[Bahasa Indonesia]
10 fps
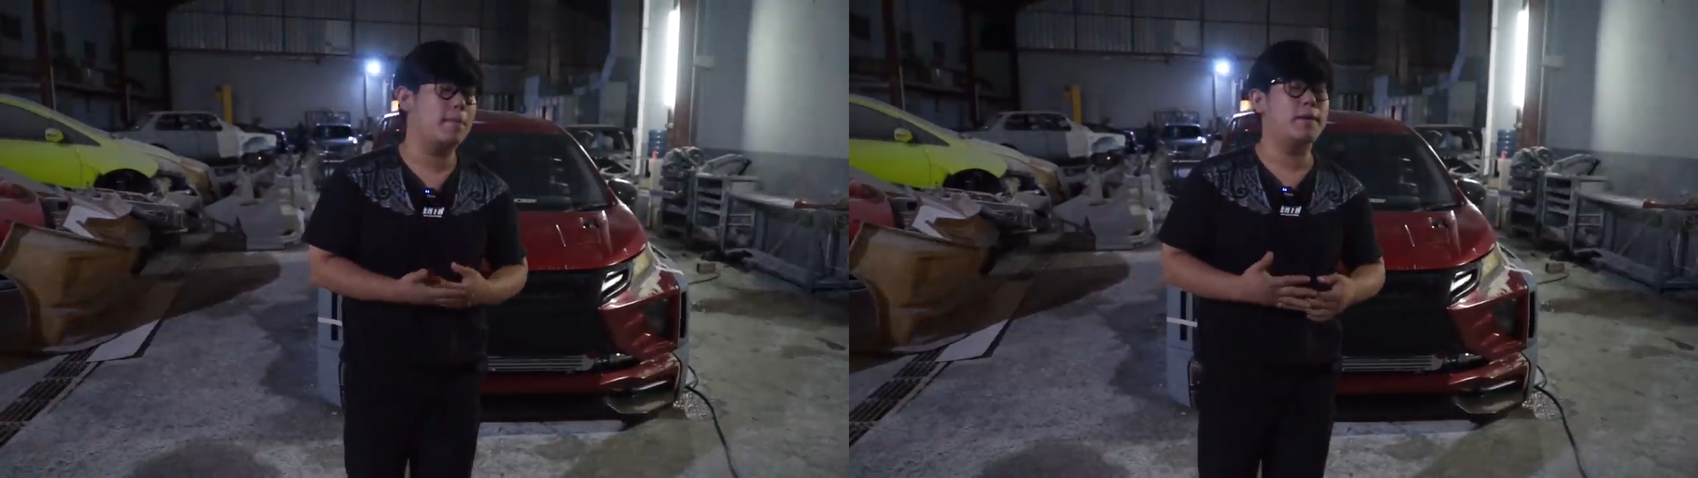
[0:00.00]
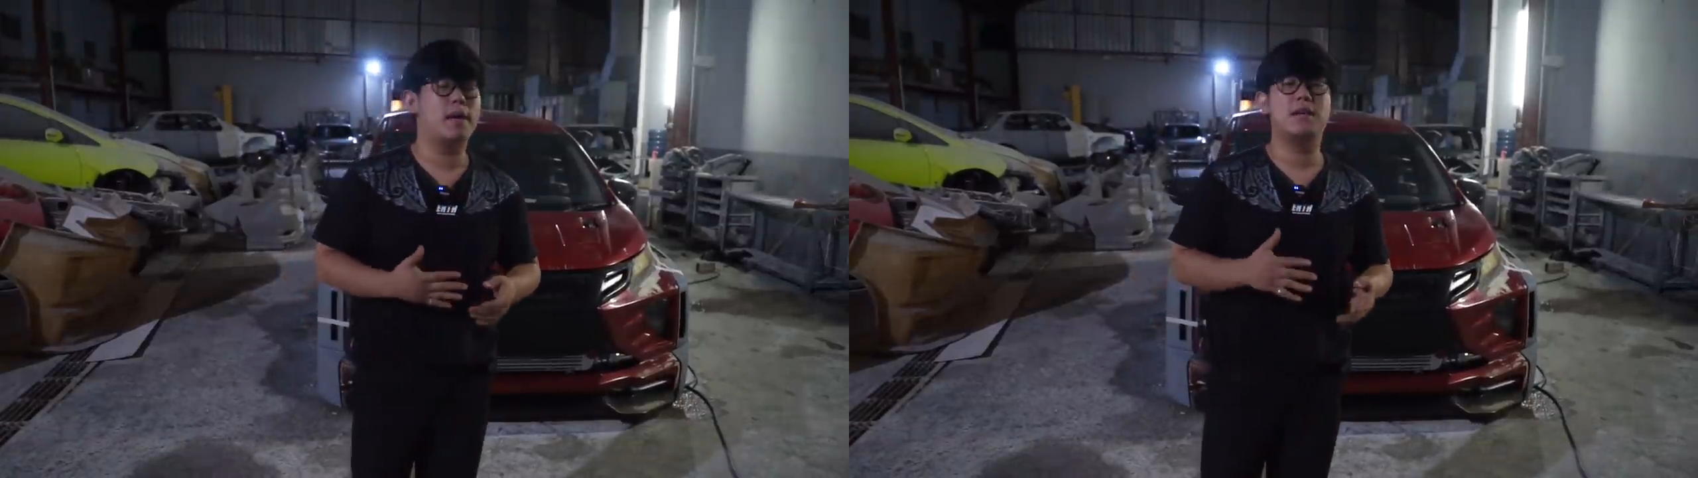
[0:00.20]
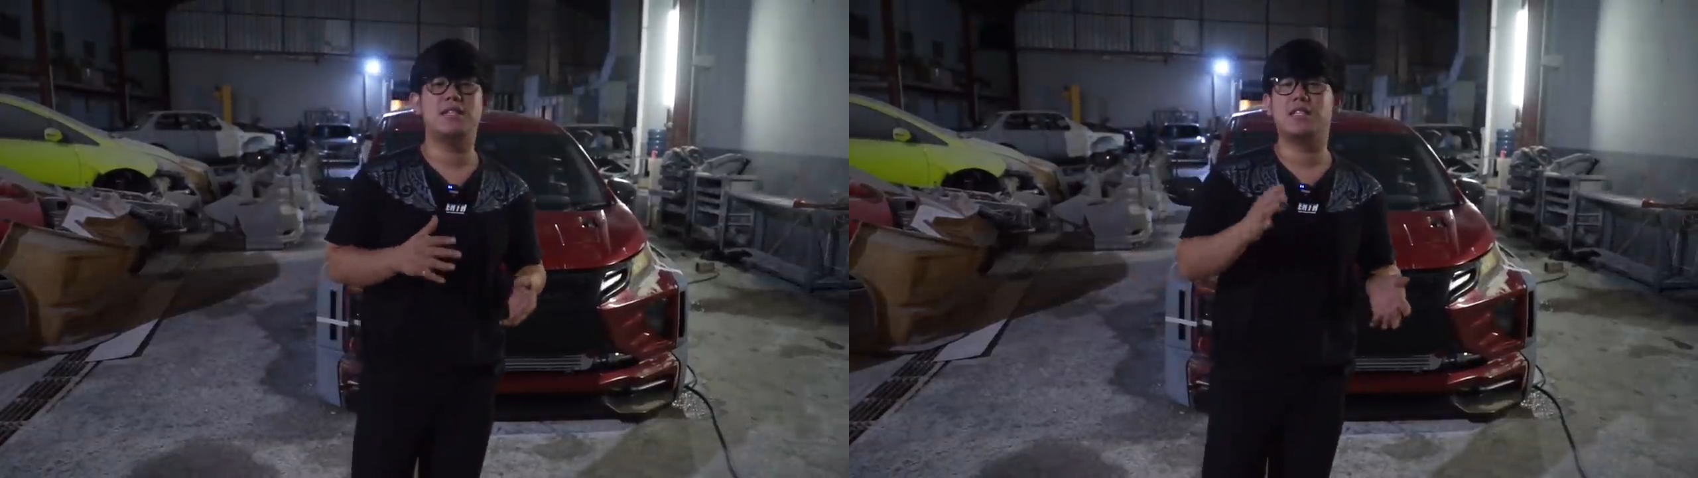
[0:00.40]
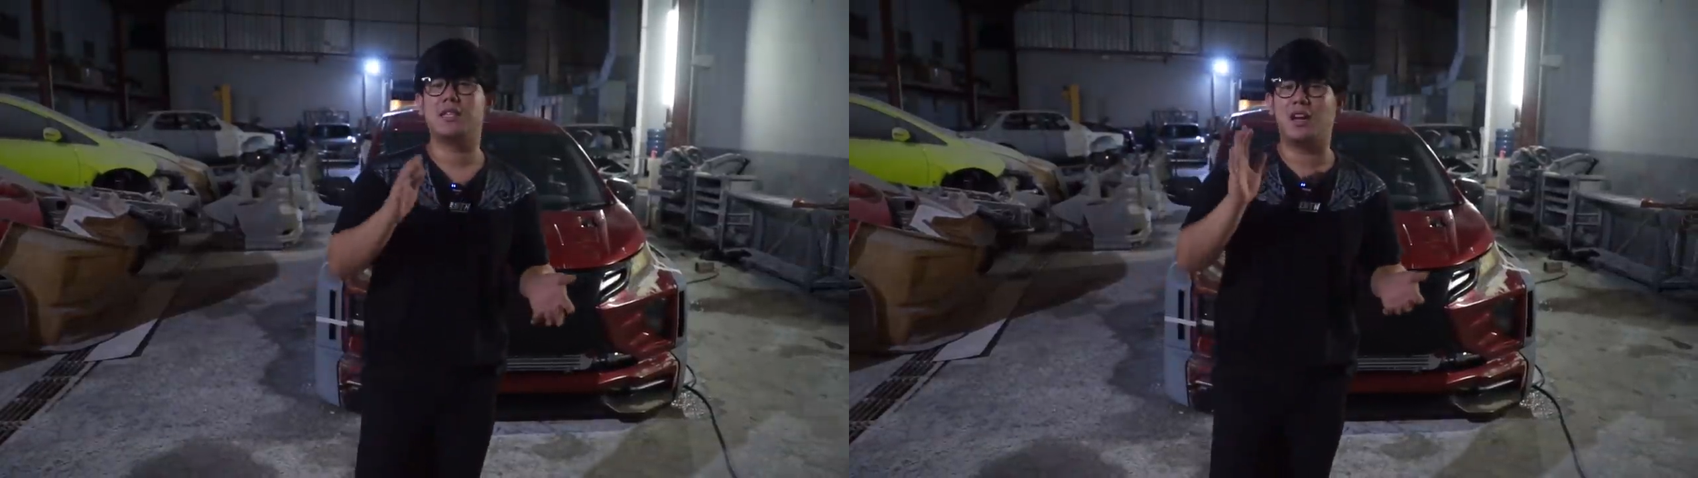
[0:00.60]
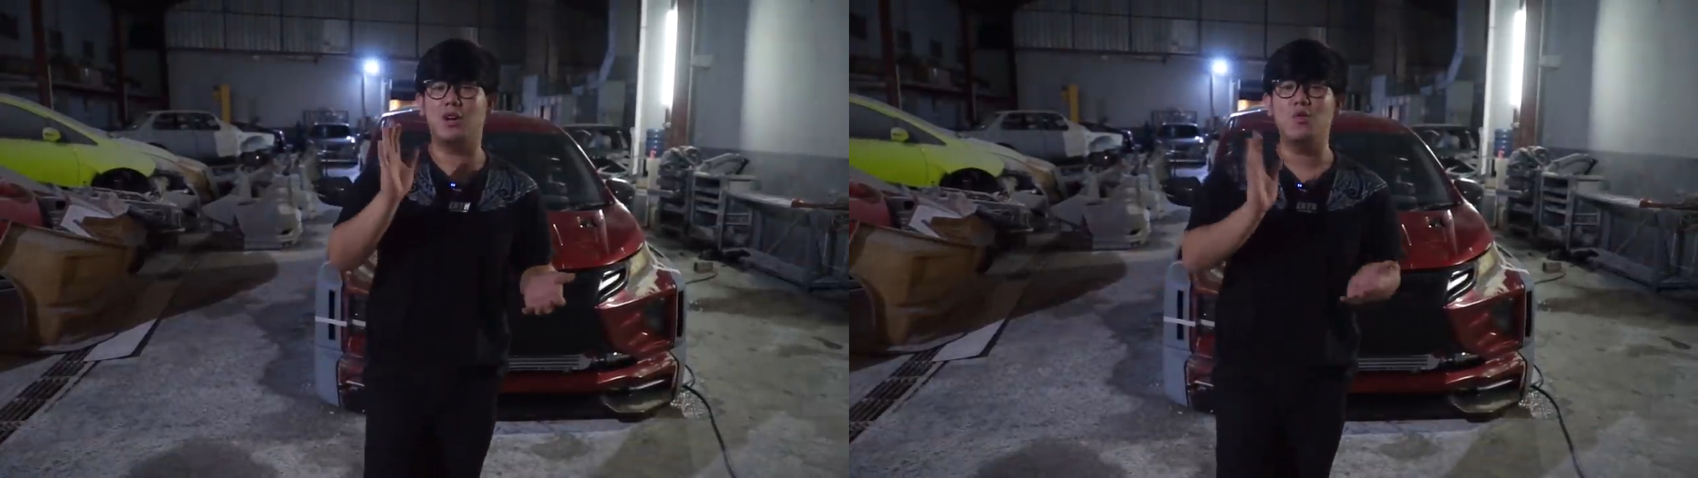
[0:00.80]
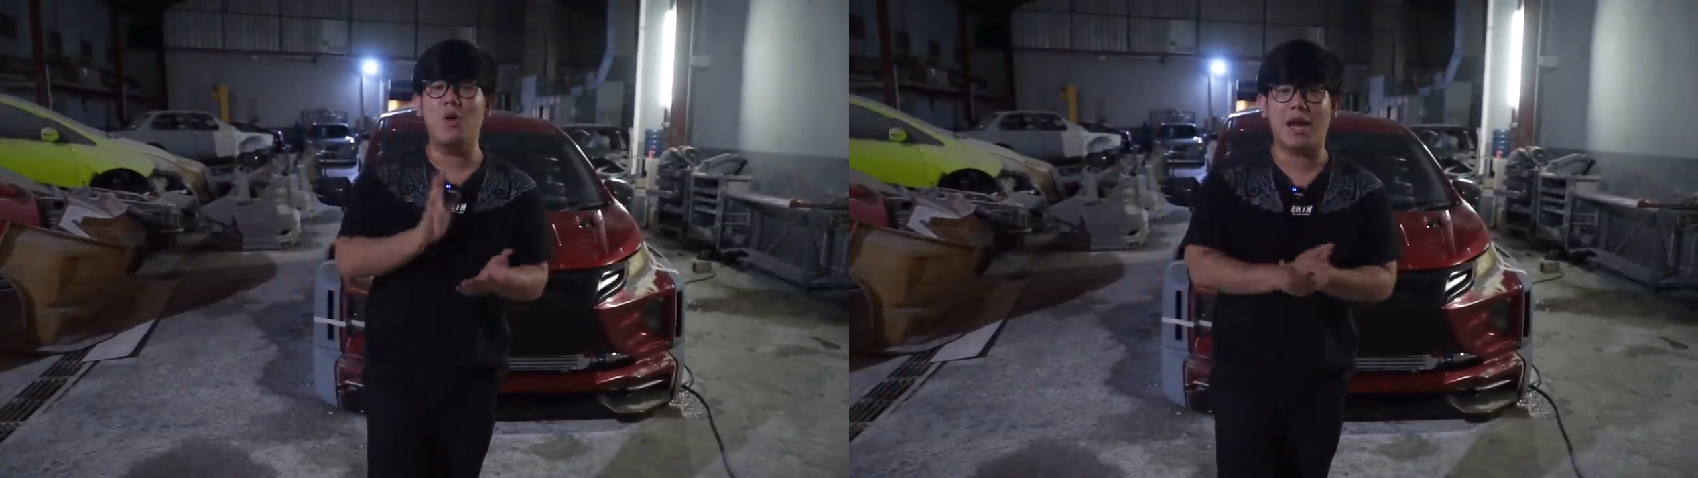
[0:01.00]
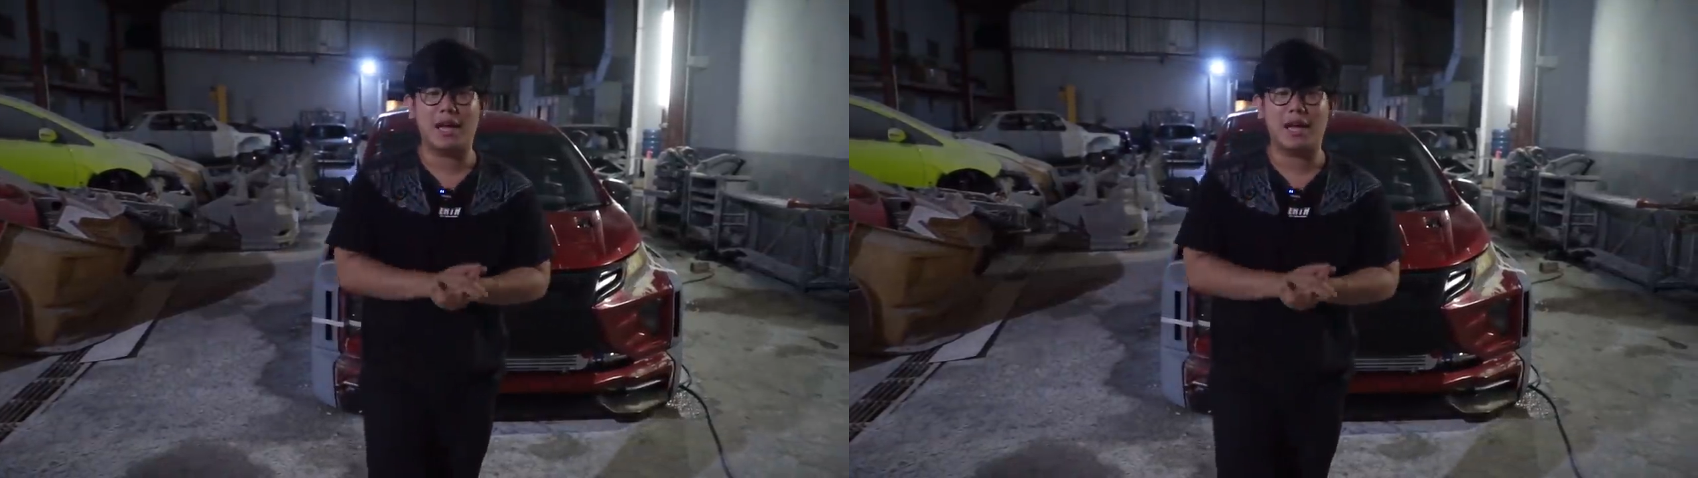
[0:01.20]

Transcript: kebenaran season 2